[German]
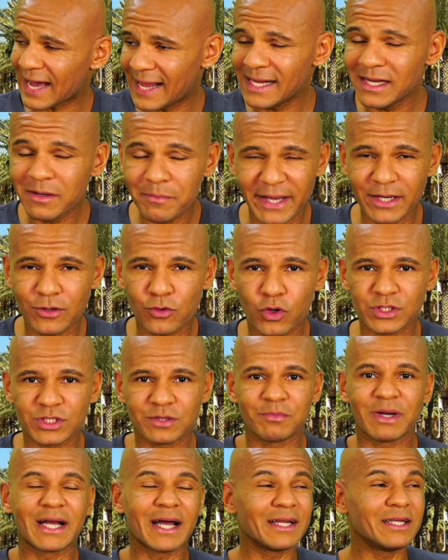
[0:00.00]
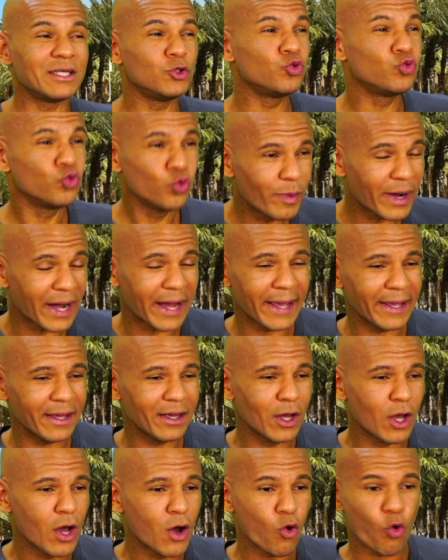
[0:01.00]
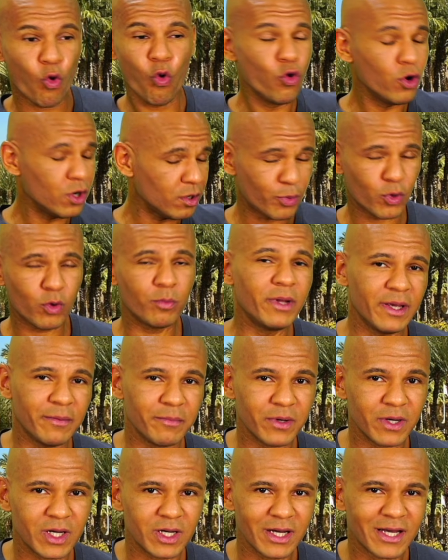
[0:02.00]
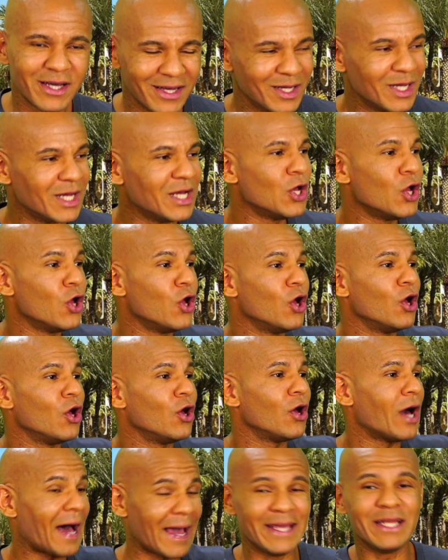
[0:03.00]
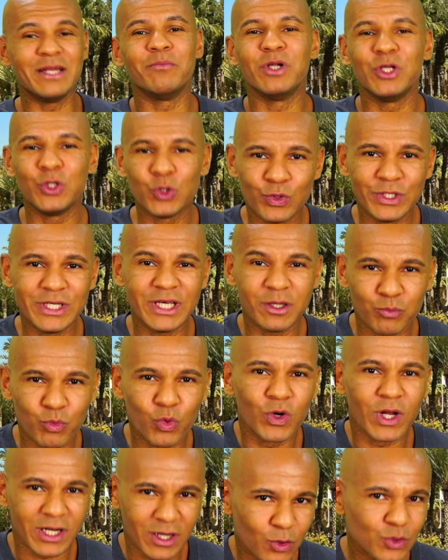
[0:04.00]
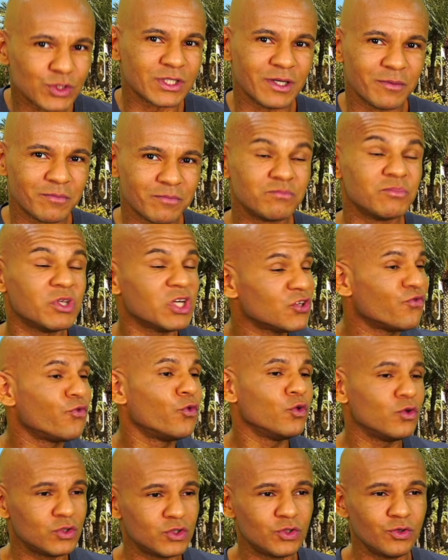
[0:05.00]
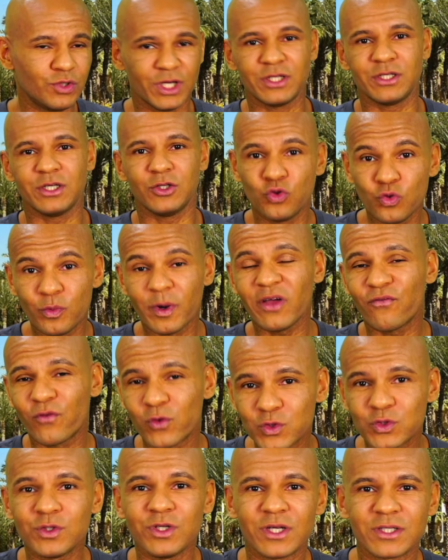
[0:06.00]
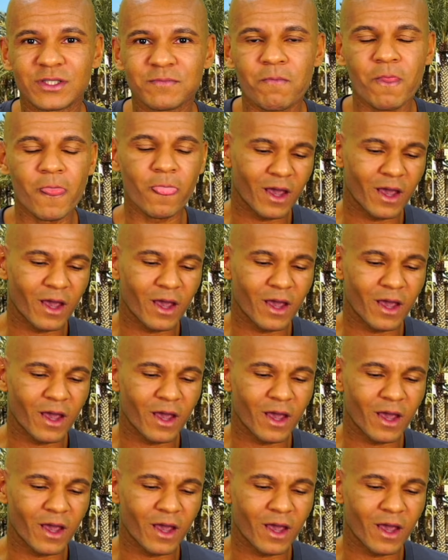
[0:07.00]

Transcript: allgemeinen Kosten. Man kann in Dubai ohne Probleme eine Million jeden Monat ausgeben. Das funktioniert. In Dubai funktioniert es.